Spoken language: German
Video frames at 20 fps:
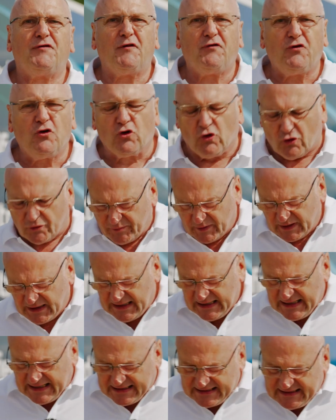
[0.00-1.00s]
Verfügung,
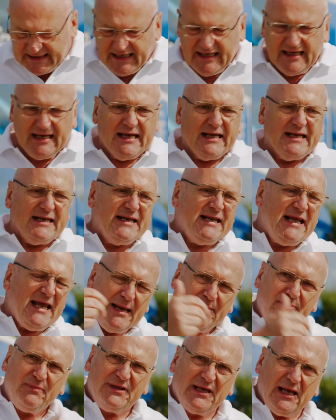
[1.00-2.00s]
die
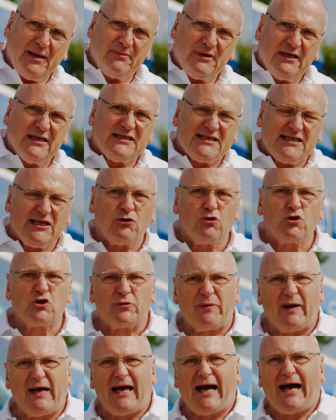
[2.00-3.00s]
neben dem
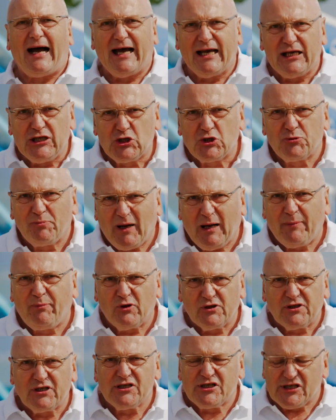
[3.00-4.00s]

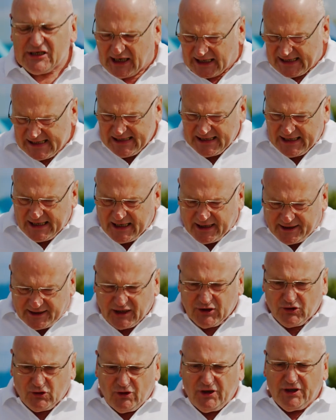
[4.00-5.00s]
CO2-Einsparpotenzial
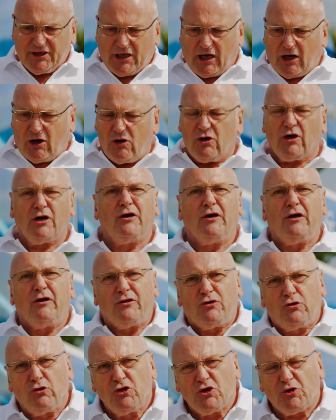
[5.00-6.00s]
natürlich auch
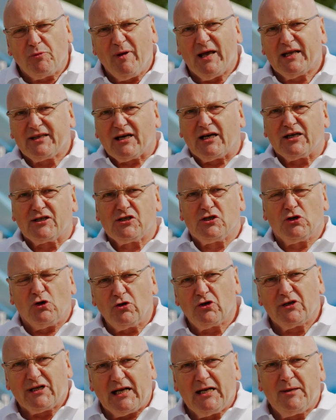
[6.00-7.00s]
durch mehr
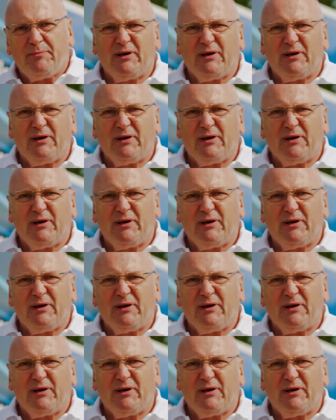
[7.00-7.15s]
Traktion und eine